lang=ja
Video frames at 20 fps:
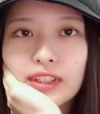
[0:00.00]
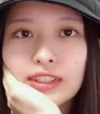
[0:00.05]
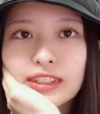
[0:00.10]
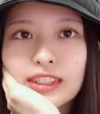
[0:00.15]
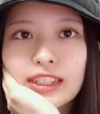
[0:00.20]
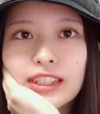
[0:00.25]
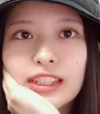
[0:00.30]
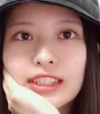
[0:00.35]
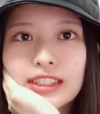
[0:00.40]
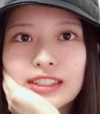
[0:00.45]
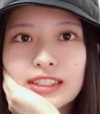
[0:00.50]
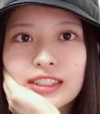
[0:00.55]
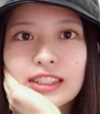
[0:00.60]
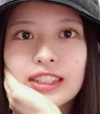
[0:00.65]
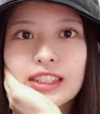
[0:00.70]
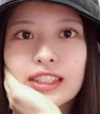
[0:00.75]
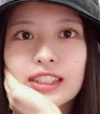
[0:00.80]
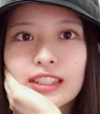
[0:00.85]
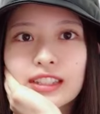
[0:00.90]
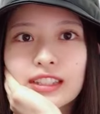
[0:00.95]
きだ
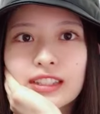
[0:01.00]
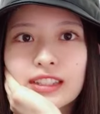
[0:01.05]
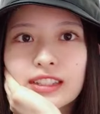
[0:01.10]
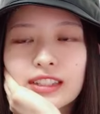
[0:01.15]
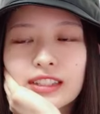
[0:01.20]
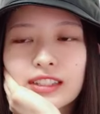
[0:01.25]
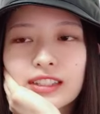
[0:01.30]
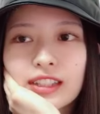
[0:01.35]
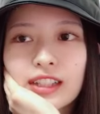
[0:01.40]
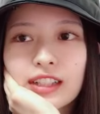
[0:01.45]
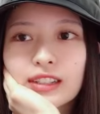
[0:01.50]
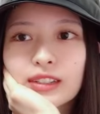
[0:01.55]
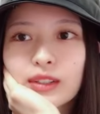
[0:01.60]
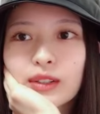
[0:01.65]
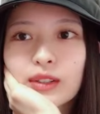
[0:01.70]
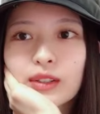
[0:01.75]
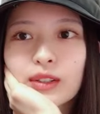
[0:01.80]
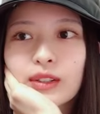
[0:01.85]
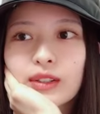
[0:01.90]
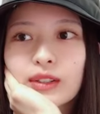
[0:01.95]
し、あ
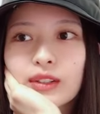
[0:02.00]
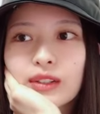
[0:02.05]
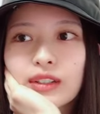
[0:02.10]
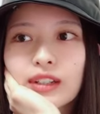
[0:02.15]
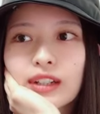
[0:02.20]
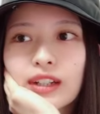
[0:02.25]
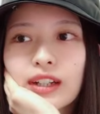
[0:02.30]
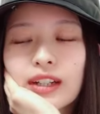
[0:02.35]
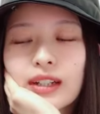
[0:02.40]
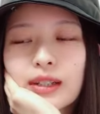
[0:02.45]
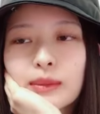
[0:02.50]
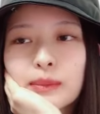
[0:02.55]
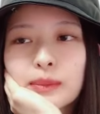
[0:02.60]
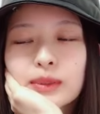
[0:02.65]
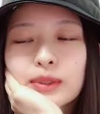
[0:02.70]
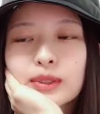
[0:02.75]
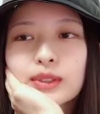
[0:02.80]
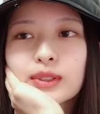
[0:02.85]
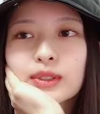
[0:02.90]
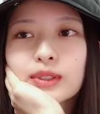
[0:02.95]
とあれ
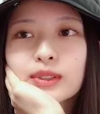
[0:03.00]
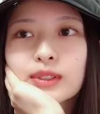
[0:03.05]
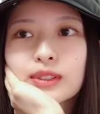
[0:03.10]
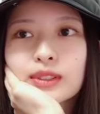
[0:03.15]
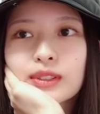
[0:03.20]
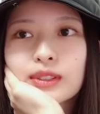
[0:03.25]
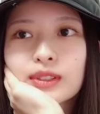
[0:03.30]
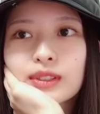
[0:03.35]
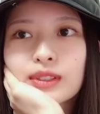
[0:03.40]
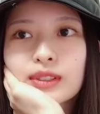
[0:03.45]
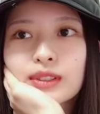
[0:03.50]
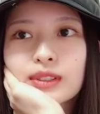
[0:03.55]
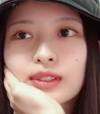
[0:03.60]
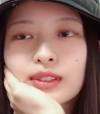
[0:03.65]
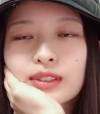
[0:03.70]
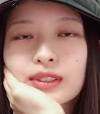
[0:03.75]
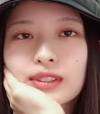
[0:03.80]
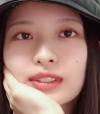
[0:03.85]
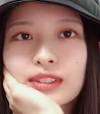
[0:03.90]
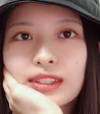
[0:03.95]
も
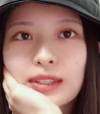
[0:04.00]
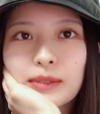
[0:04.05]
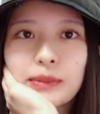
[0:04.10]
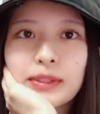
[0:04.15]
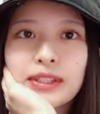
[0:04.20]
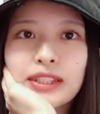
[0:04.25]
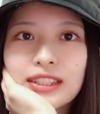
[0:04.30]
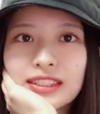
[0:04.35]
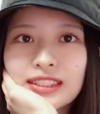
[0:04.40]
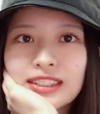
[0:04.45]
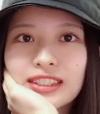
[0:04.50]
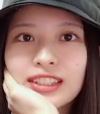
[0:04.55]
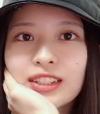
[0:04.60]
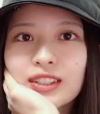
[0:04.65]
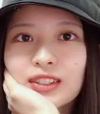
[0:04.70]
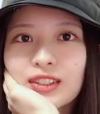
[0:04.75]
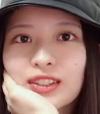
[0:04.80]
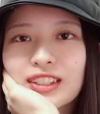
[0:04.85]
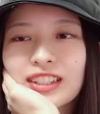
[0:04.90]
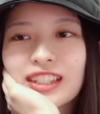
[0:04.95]
いやみんな好き
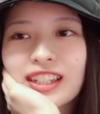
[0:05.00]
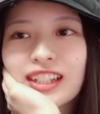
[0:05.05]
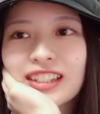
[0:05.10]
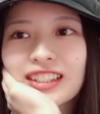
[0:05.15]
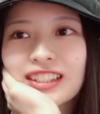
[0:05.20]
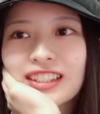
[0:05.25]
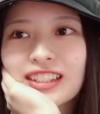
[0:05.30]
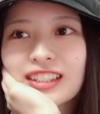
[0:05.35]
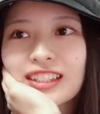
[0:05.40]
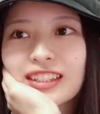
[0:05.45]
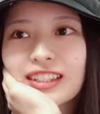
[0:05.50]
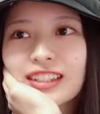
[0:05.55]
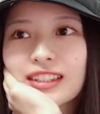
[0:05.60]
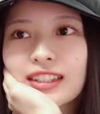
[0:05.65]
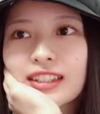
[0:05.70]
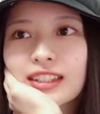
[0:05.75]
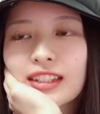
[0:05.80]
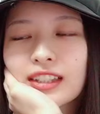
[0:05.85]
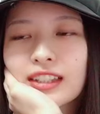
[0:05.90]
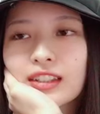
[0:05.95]
よ意外に。
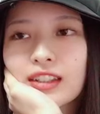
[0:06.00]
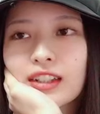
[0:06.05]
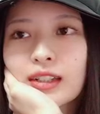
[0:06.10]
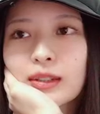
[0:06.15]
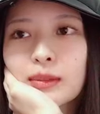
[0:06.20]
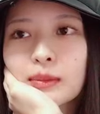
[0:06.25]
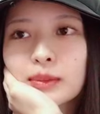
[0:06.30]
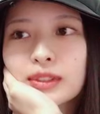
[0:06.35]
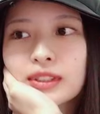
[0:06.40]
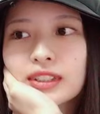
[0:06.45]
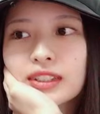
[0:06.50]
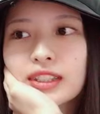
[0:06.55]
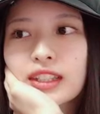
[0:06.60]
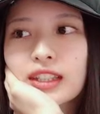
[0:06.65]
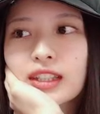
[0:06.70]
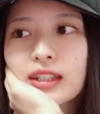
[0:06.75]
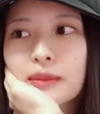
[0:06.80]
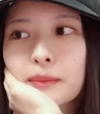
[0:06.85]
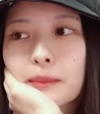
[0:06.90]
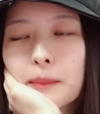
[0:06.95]
えあれも好
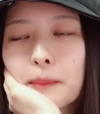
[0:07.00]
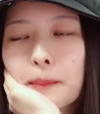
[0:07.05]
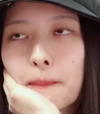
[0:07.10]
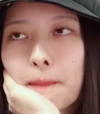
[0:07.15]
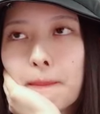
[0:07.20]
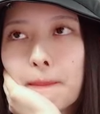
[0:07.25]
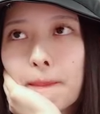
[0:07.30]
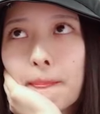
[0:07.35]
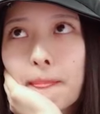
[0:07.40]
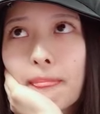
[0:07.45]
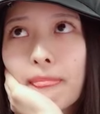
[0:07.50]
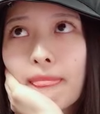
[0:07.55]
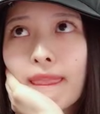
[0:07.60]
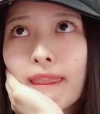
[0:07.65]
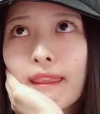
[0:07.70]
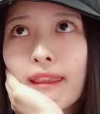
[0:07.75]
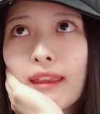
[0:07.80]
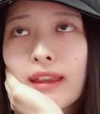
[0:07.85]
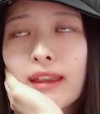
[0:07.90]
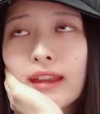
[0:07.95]
き。
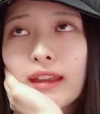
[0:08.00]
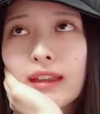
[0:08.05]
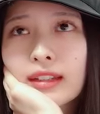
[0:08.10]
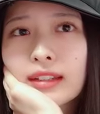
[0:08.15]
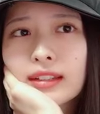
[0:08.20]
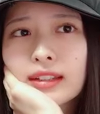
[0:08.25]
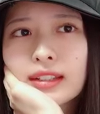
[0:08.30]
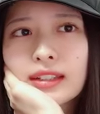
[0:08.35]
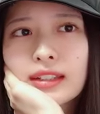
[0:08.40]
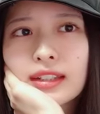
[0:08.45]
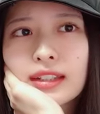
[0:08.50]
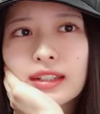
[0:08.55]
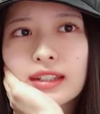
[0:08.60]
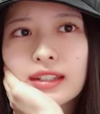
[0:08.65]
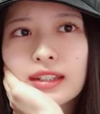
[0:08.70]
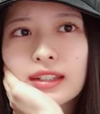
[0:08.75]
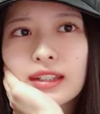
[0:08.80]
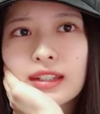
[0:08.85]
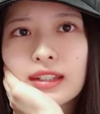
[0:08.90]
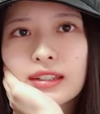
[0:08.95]
なんだっけ
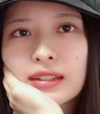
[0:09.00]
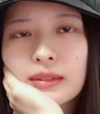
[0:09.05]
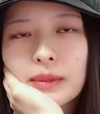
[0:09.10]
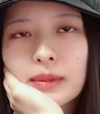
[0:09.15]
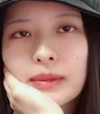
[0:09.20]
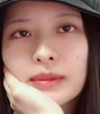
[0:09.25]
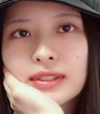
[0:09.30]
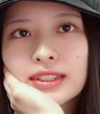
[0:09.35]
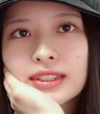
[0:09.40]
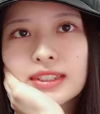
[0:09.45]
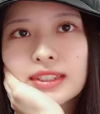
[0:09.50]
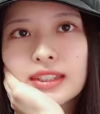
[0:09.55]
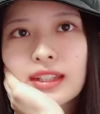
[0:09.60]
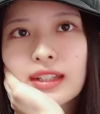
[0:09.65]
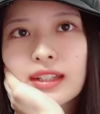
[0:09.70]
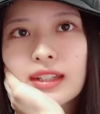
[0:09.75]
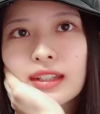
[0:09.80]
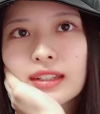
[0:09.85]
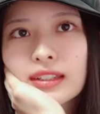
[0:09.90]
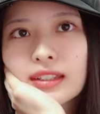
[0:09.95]
な、名前忘れた。
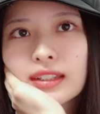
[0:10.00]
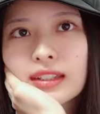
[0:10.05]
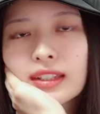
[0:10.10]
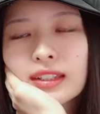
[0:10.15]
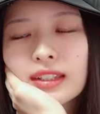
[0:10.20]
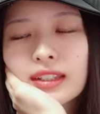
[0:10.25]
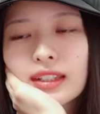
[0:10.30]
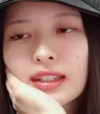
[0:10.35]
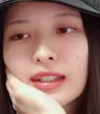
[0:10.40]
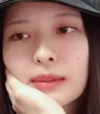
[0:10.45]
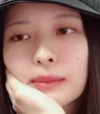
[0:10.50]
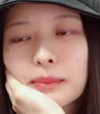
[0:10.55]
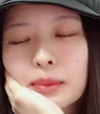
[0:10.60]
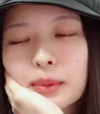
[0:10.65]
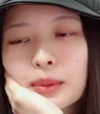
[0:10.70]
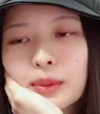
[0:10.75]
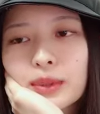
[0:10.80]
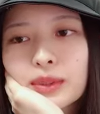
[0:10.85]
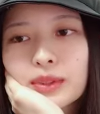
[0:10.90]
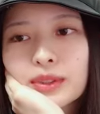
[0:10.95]
なんだっけ、
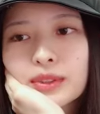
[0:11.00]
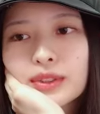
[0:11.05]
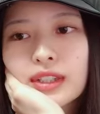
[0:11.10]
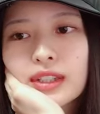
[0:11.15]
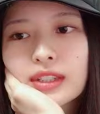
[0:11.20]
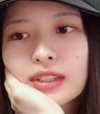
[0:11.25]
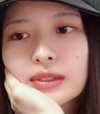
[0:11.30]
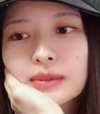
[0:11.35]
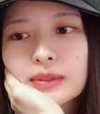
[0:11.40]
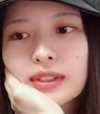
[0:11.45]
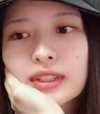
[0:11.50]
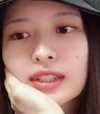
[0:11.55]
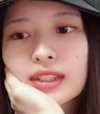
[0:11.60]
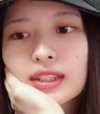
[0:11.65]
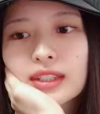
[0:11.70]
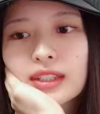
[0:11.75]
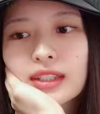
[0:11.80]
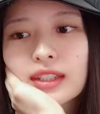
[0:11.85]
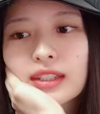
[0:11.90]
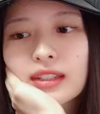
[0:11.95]
暴力の悪魔だっ
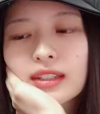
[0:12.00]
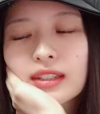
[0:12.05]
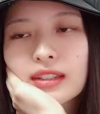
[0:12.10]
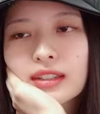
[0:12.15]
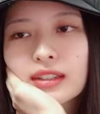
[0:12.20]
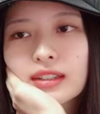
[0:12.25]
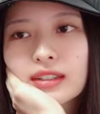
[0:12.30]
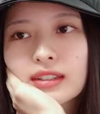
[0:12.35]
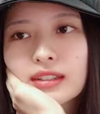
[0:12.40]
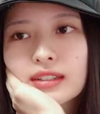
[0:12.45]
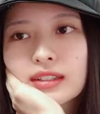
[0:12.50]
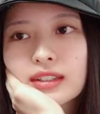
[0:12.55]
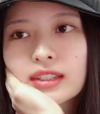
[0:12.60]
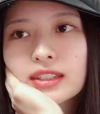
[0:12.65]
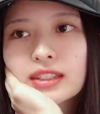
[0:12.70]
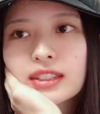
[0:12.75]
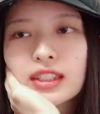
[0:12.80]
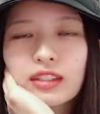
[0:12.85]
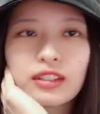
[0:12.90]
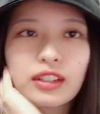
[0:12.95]
け、なん
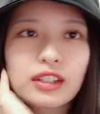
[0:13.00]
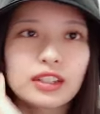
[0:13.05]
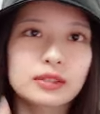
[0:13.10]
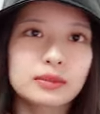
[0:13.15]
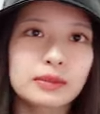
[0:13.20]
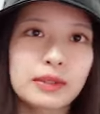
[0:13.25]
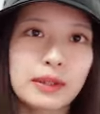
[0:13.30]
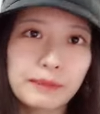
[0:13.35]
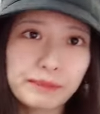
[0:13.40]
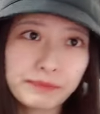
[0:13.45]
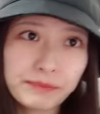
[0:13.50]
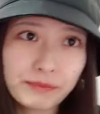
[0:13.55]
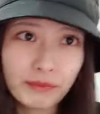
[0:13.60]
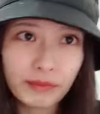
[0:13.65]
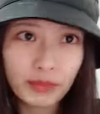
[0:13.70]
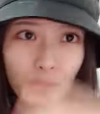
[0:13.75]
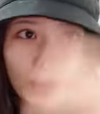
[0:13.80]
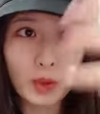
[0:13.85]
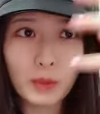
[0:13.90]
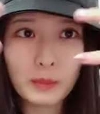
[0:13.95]
ちゃらの悪魔。お